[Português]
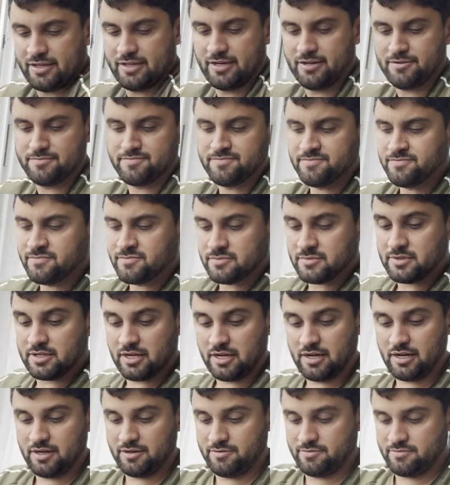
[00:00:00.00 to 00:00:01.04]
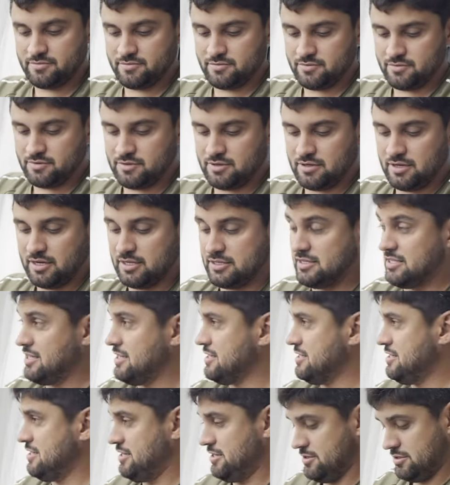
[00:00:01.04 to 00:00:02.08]
né? Tá até
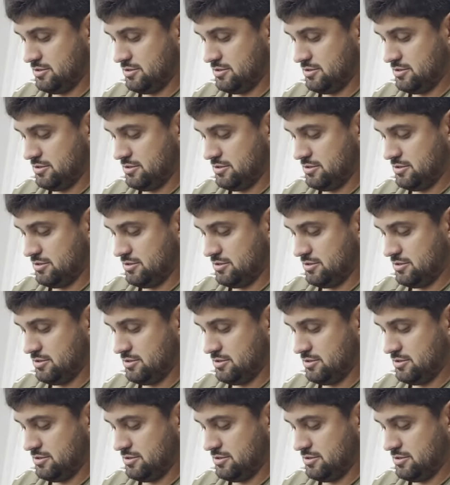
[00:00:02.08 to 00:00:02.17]
aqui,